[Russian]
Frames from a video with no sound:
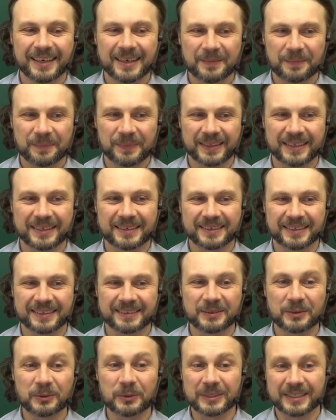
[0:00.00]
э,
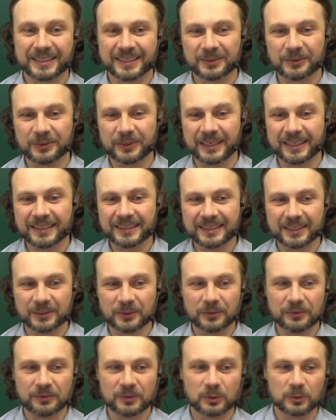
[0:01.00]
курс-конкурент,
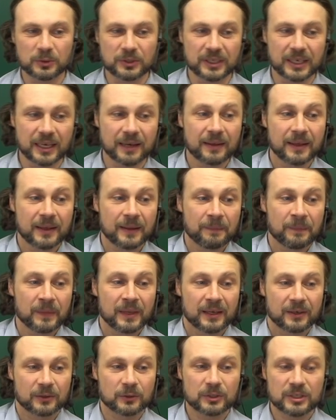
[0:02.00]
который веду не я,
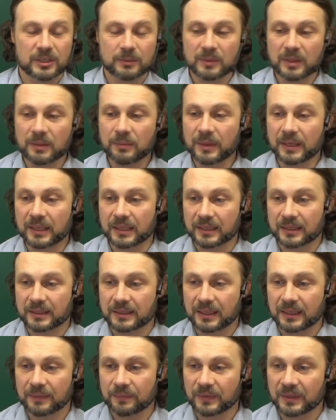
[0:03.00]
но тем не менее,
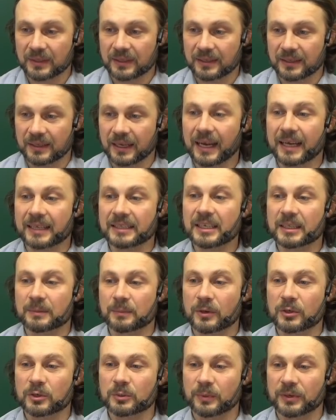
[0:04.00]
да. А, а нет,
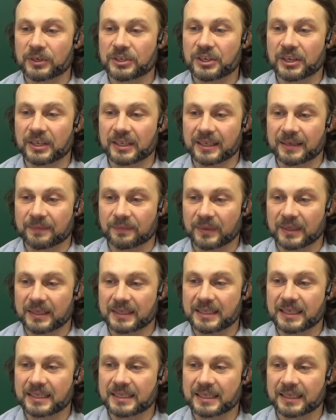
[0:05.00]
прошу прощения.
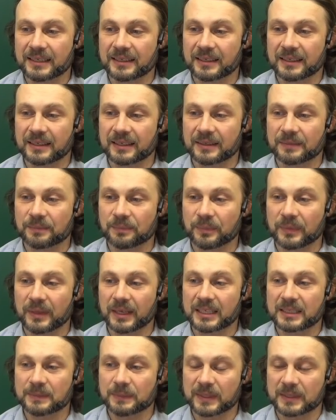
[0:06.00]
Здесь а,
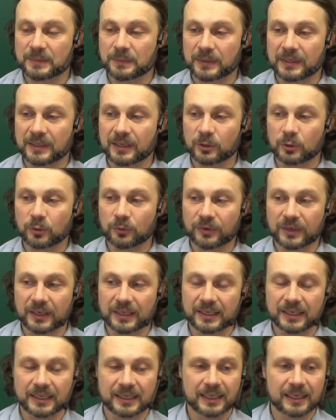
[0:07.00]
экспресс-подготовка к
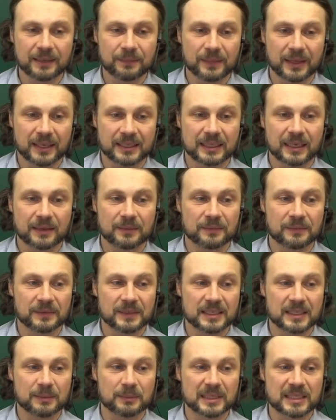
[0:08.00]
ЕГЭ, она,
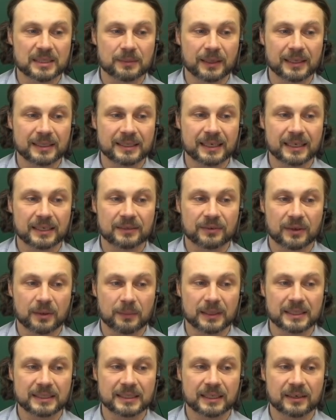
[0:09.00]
видите, математика,
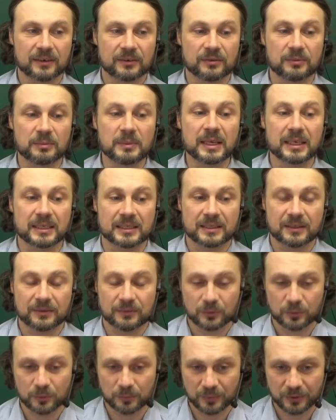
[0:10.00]
информатика вместе.
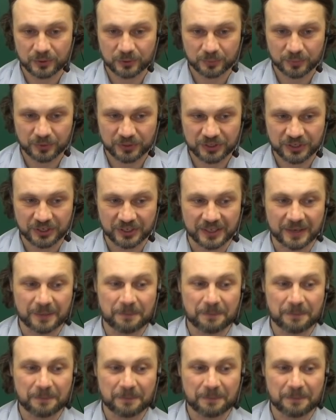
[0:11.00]
Все, прошу прощения.